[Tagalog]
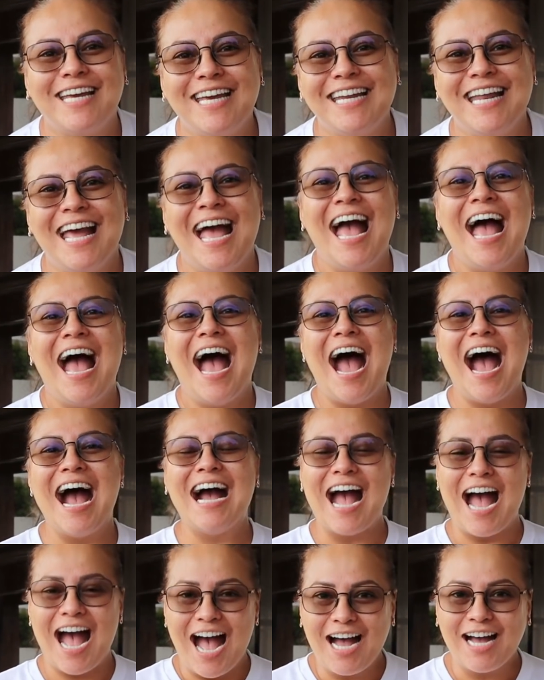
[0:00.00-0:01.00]
rin
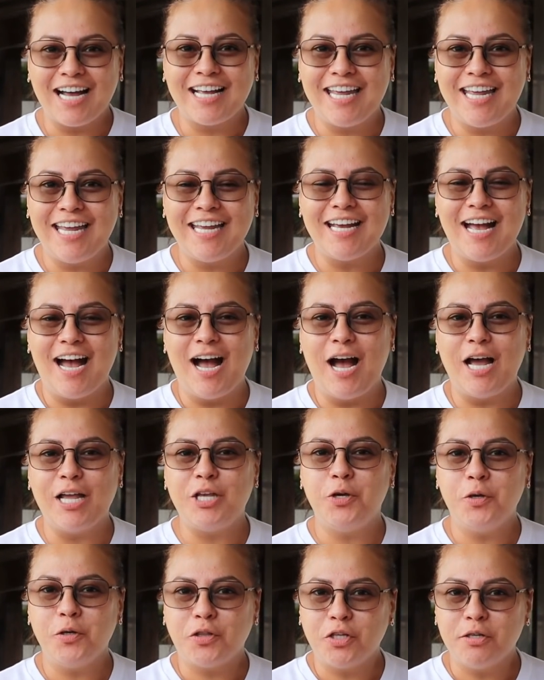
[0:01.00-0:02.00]
ang aking uh,
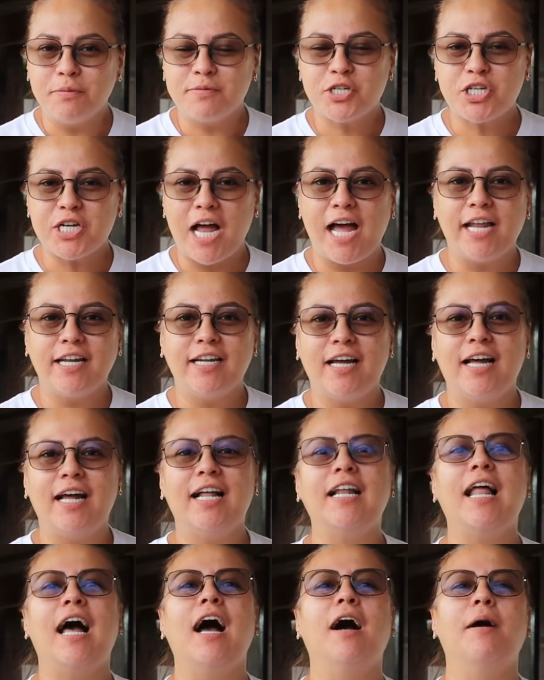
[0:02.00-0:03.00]
YouTube
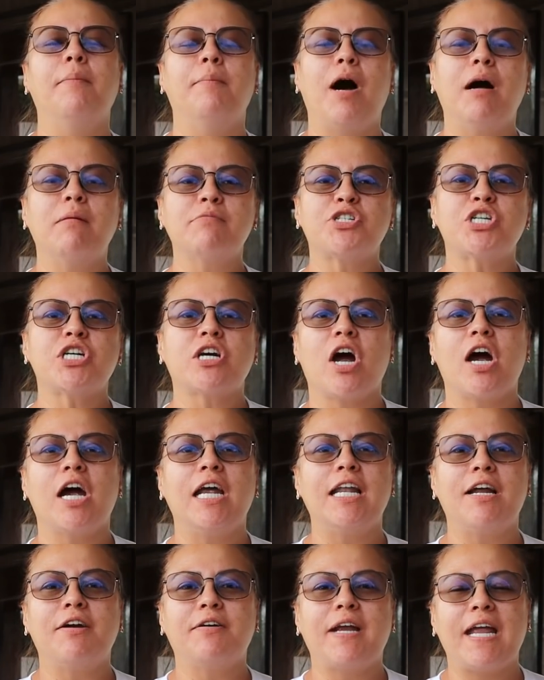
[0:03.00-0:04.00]
channel, ang Mom She
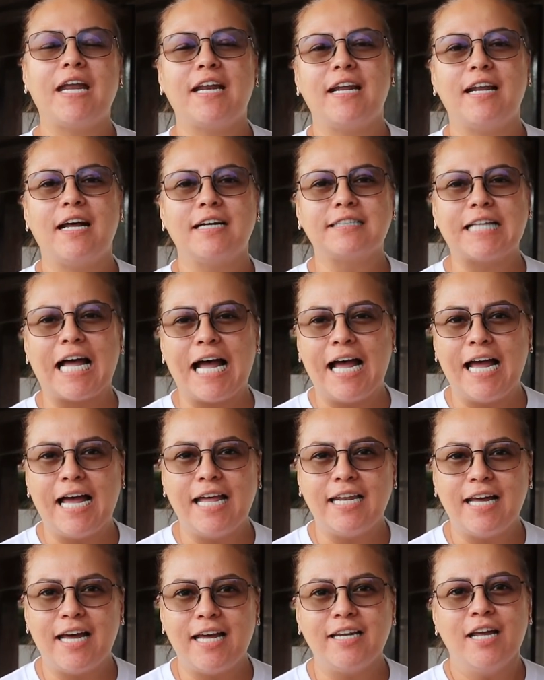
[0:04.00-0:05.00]
Carla Reyna ng
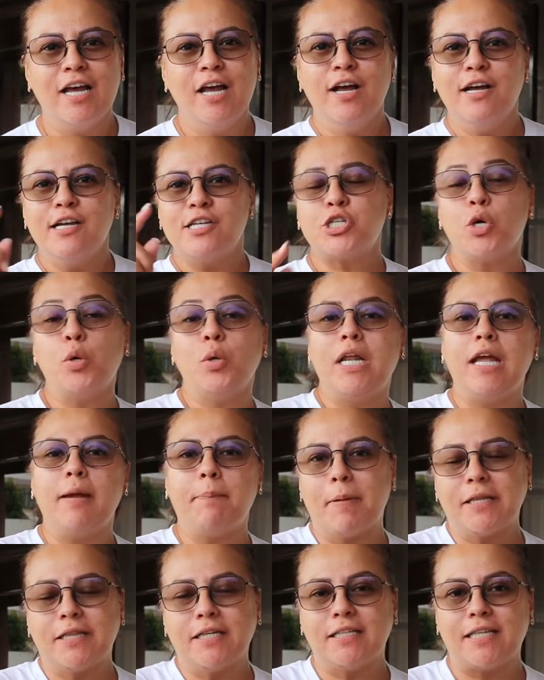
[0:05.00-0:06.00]
Tahanan. So,
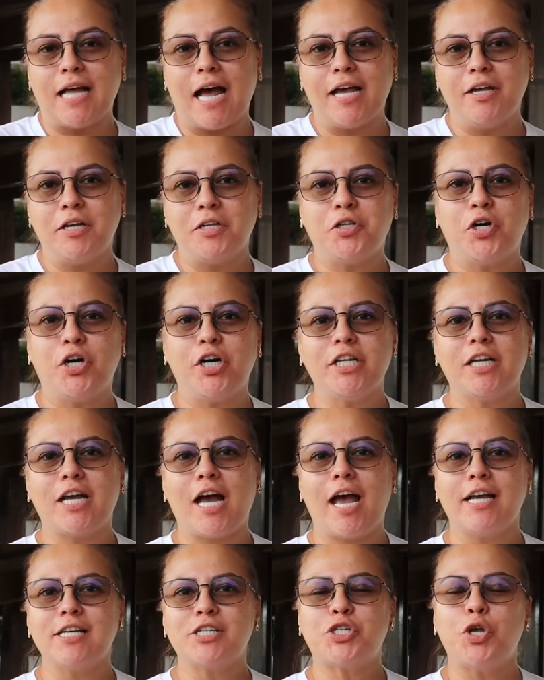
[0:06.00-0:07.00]
lipat na tayo doon,
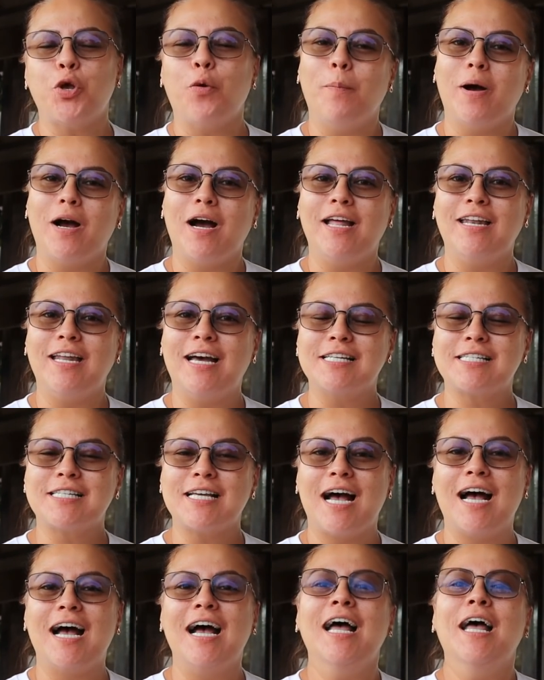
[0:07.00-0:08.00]
guys, yung mga
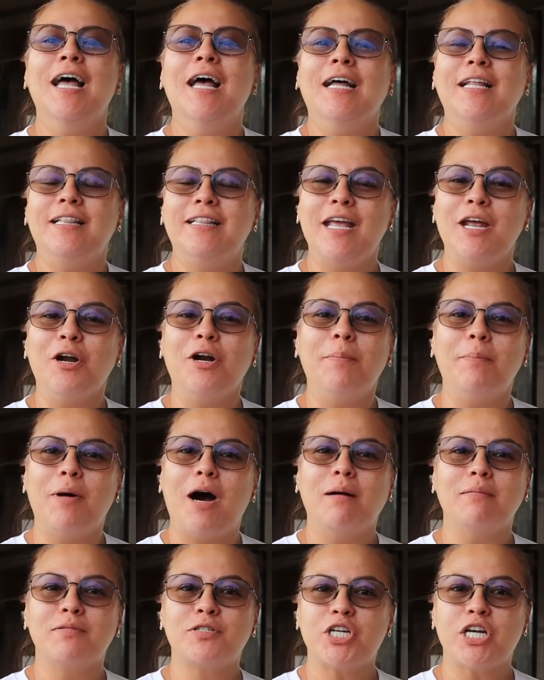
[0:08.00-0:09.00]
nasa Dear
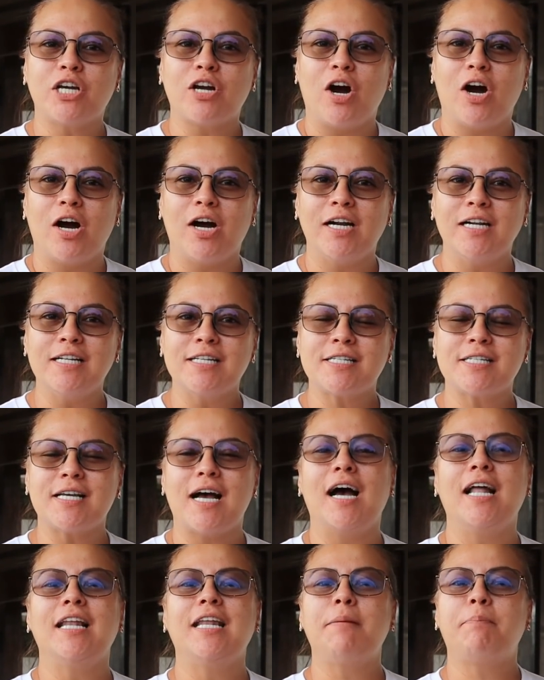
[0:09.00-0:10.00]
Mom She Carls.
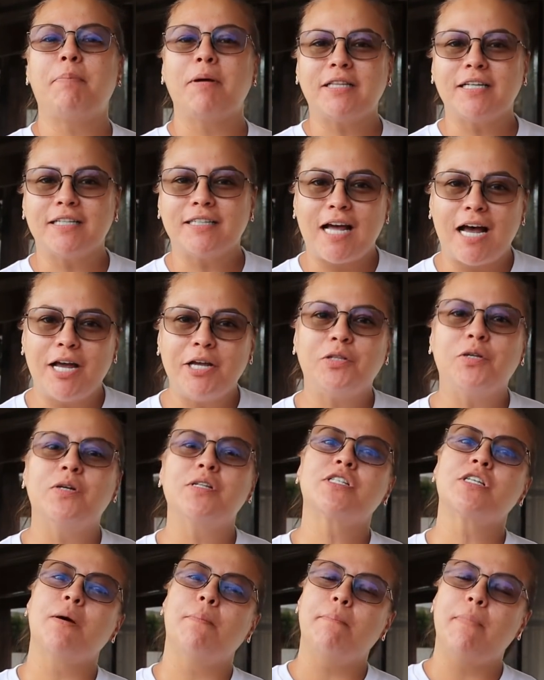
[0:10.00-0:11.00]
Uh, ah, lipat na tayo
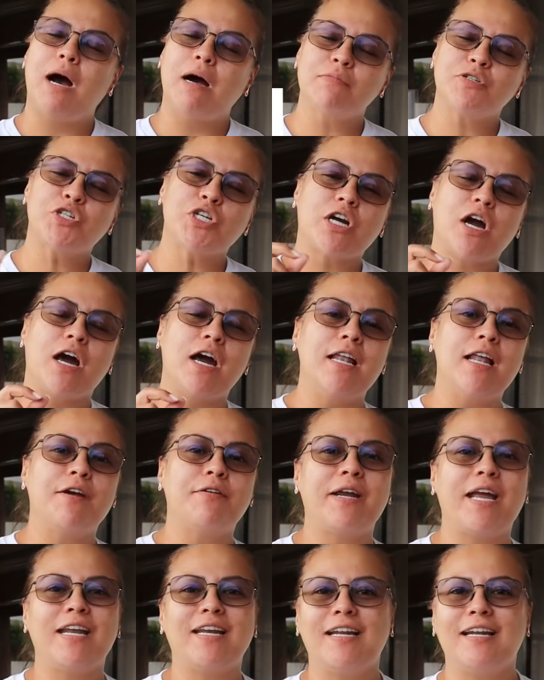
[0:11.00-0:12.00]
doon sa Mom She Carla
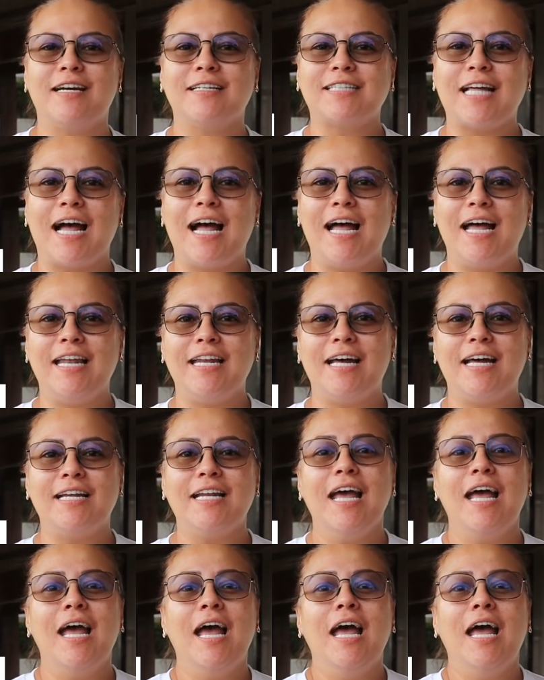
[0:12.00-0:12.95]
Reyna ng Tahanan